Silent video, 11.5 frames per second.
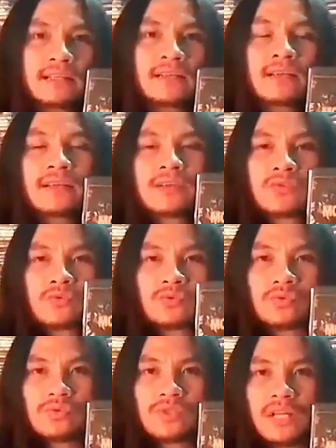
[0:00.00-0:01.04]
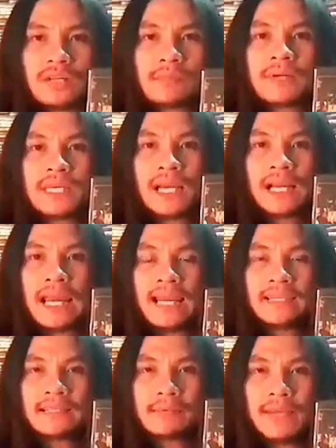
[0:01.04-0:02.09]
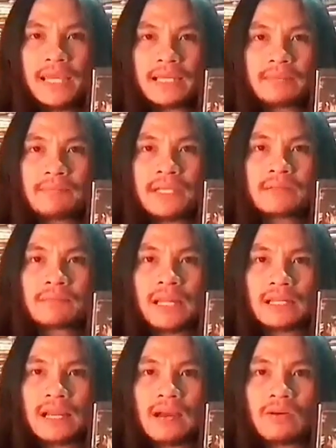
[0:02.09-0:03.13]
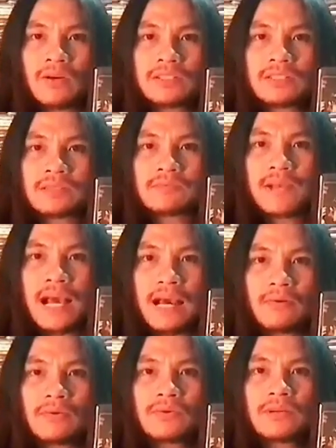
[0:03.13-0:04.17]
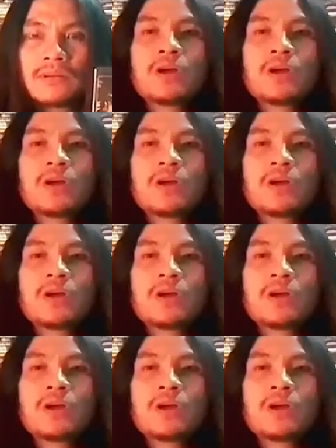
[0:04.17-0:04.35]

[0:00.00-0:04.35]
k e r 007 พยักร้ายเหนือเมฆในปี 1979